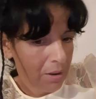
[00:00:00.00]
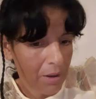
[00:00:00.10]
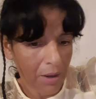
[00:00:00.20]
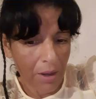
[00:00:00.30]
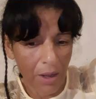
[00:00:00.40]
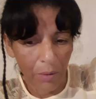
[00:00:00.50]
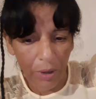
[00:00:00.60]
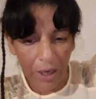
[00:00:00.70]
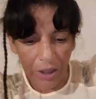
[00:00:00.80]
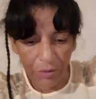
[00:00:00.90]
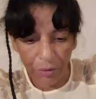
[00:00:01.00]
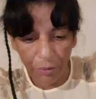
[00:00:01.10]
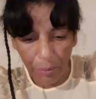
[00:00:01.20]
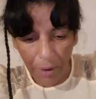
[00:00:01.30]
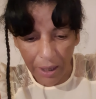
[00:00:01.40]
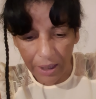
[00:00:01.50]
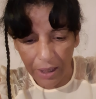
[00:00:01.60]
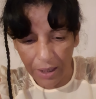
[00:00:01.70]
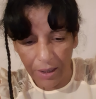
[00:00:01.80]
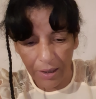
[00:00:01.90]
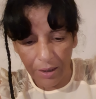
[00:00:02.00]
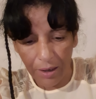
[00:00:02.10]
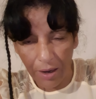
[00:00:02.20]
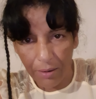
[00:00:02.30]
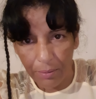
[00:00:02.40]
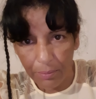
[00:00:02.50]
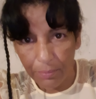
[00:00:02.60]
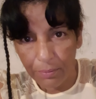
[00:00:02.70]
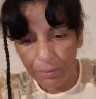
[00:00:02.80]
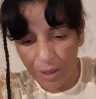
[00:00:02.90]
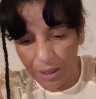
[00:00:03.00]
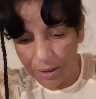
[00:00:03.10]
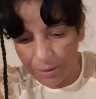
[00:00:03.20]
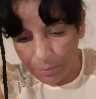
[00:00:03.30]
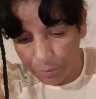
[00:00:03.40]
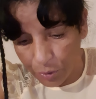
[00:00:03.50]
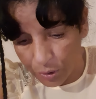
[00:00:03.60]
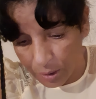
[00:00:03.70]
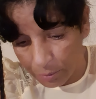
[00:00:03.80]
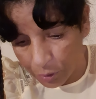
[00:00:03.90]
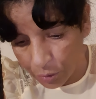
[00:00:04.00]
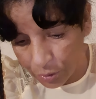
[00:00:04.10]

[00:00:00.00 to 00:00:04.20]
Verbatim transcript: voilà, je vais vous marquer là mais mon numéro de